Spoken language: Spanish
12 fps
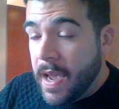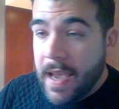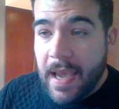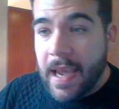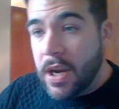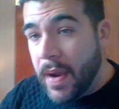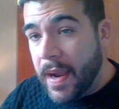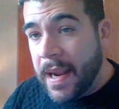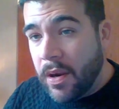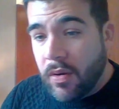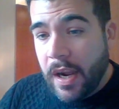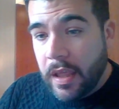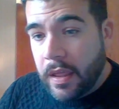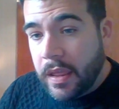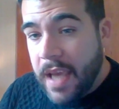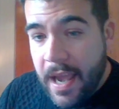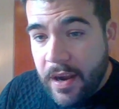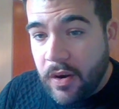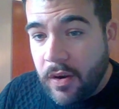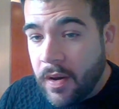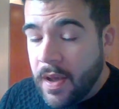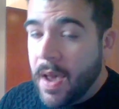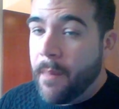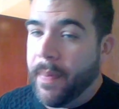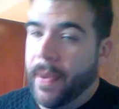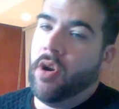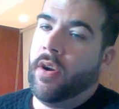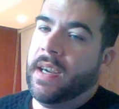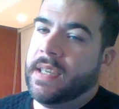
Y no hay ningún encierro, pero lo que